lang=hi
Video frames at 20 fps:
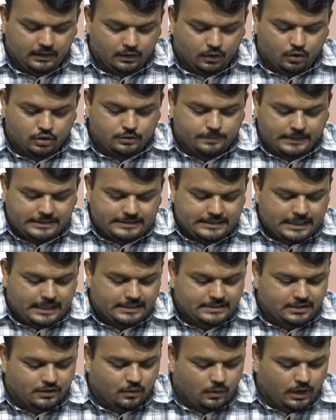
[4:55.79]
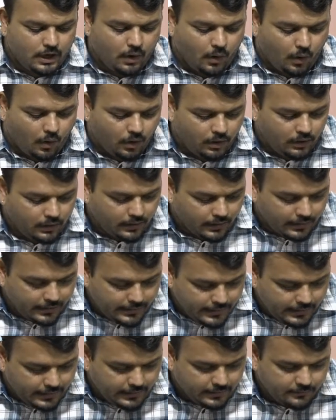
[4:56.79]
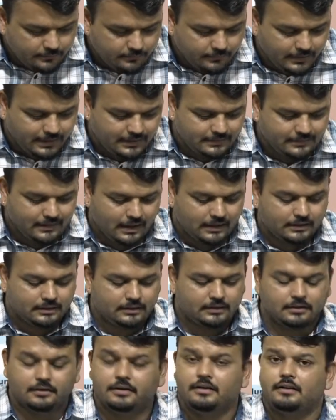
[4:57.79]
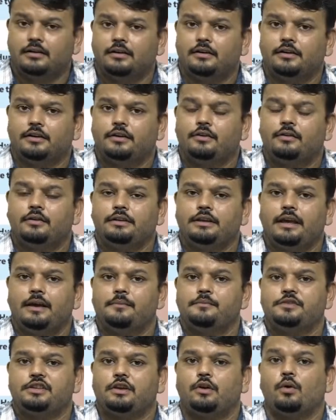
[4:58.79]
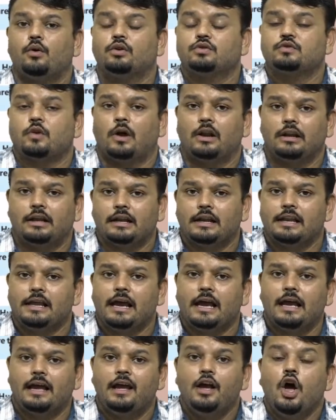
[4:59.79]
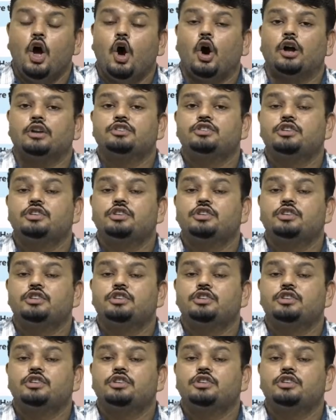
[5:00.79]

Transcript: कुछ बच्चे हैं जिन्होंने ऑलरेडी मेरे साथ यू नो ये एमसीक्यू को सॉल्व कर लिया है और